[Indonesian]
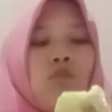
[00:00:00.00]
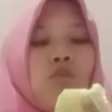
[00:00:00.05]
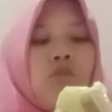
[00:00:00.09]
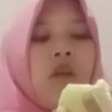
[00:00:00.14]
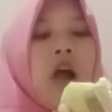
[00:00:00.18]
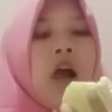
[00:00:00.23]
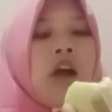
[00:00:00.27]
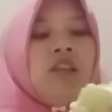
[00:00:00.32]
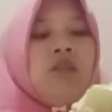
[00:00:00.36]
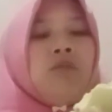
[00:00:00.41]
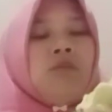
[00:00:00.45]

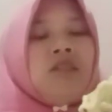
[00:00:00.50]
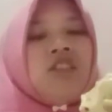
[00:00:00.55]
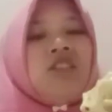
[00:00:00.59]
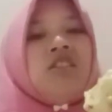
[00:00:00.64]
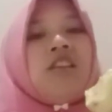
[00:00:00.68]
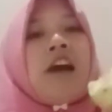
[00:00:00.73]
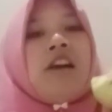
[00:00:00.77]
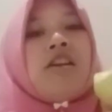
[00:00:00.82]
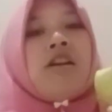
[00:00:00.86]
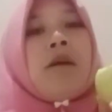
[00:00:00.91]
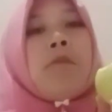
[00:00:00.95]
Ini masih
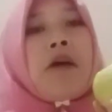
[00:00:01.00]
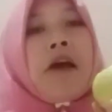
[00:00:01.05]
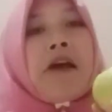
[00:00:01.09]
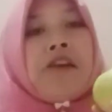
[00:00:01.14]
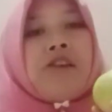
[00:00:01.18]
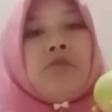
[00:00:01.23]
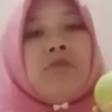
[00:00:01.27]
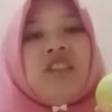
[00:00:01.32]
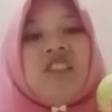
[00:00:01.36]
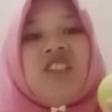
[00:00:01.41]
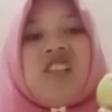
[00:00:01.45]
nyadam guys,
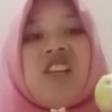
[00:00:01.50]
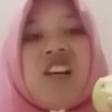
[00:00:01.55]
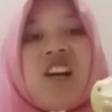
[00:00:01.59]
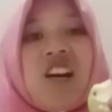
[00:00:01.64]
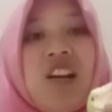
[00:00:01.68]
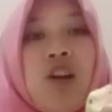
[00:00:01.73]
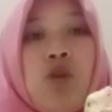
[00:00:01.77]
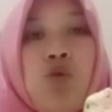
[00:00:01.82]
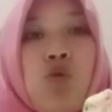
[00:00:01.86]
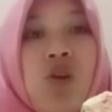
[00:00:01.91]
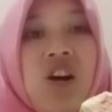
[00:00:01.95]
masih
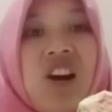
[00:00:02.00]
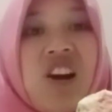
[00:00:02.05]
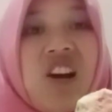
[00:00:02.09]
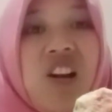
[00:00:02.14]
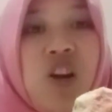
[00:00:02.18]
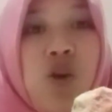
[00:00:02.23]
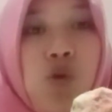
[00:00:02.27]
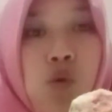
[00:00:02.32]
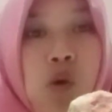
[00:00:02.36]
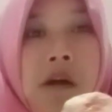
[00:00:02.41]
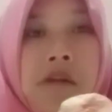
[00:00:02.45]
kriuk-kriuk.
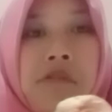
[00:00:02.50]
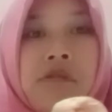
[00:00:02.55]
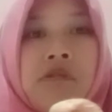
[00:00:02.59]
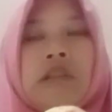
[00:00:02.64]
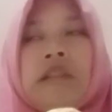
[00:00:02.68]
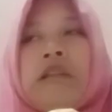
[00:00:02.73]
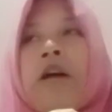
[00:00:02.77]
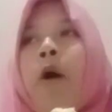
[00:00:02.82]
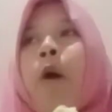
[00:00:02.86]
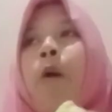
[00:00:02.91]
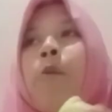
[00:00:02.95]

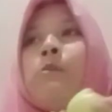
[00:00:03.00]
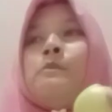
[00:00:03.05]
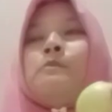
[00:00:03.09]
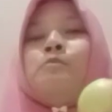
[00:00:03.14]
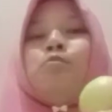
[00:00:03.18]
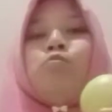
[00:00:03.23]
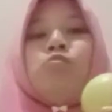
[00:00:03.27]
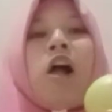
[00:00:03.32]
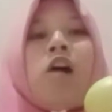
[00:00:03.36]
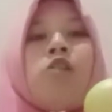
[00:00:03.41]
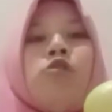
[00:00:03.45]

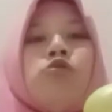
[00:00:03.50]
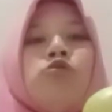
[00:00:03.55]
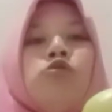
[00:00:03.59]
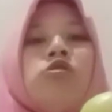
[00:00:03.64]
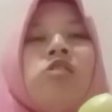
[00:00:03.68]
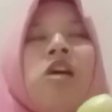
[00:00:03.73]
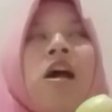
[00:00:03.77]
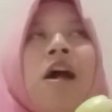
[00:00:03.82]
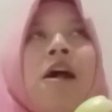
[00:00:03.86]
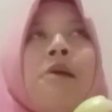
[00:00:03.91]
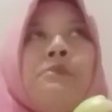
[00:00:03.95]
Kalau
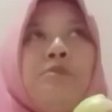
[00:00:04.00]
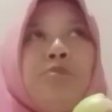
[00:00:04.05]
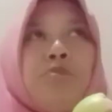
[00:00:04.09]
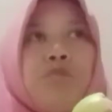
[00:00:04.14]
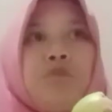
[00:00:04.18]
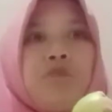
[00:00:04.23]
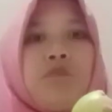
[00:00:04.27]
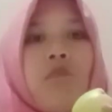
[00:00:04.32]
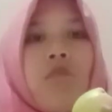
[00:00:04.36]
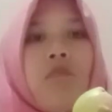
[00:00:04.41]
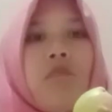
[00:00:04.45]
udah
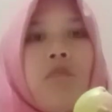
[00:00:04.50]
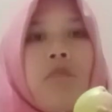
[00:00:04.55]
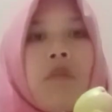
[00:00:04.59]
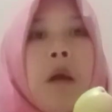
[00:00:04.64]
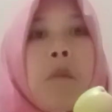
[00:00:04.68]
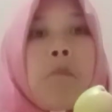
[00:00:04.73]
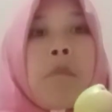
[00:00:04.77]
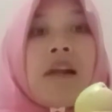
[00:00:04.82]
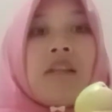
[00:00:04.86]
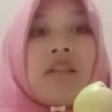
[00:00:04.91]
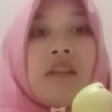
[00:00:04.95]

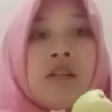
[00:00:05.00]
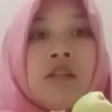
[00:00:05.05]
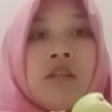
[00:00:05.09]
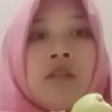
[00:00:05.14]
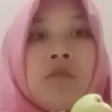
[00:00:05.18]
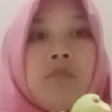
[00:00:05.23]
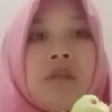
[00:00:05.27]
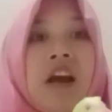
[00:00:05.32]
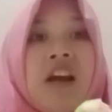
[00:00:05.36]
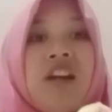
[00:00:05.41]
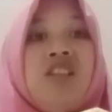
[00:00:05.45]
mateng, Mbak
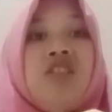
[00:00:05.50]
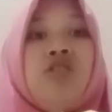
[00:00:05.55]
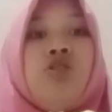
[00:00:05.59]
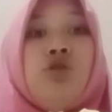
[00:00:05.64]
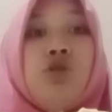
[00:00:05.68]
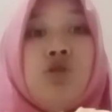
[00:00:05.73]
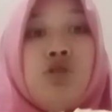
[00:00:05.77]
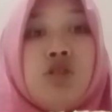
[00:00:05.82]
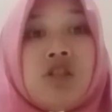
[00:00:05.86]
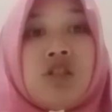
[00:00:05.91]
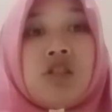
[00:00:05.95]
ini
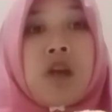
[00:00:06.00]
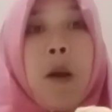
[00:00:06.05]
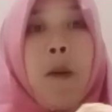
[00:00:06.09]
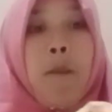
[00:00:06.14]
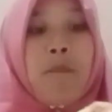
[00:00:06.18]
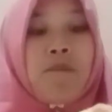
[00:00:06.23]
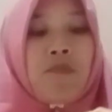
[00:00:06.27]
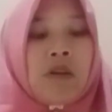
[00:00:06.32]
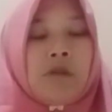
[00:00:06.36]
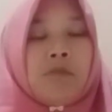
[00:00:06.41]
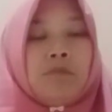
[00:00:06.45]
jus
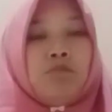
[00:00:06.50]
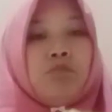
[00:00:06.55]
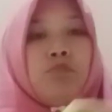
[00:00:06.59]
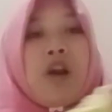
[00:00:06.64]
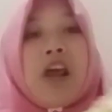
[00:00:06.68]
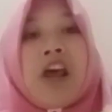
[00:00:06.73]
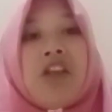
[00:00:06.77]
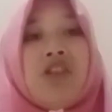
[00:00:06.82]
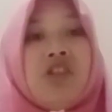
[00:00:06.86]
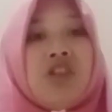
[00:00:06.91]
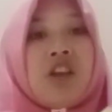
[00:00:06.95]

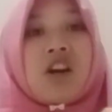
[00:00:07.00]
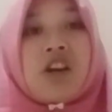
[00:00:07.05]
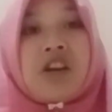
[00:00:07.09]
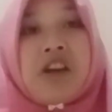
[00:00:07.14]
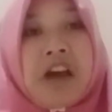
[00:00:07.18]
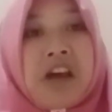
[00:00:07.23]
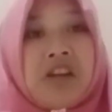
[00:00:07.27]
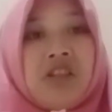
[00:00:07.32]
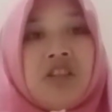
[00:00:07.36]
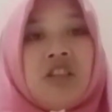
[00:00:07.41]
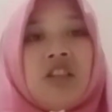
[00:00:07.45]
blender
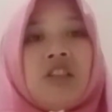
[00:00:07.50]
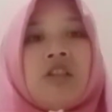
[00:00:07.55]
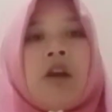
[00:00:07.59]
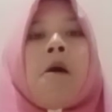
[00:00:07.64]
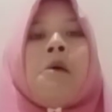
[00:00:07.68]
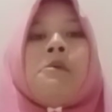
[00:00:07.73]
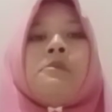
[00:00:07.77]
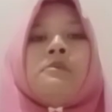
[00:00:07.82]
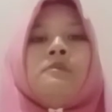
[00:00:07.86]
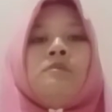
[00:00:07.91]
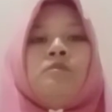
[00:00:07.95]
guys.
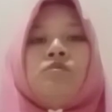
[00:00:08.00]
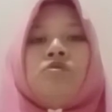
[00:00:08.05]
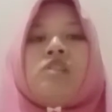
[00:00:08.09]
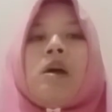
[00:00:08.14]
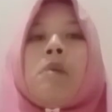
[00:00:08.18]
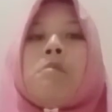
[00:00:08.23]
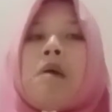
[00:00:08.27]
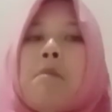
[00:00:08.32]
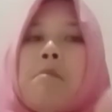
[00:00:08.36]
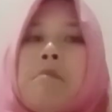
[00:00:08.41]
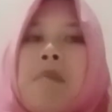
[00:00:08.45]

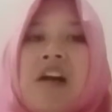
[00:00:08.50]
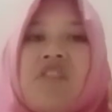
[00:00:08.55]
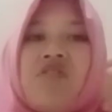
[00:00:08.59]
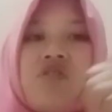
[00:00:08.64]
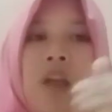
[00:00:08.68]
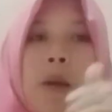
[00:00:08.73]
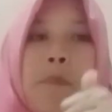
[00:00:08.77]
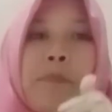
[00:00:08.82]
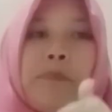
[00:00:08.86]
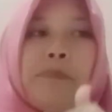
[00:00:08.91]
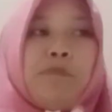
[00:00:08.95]
Tambah
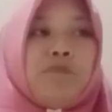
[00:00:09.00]
mantap.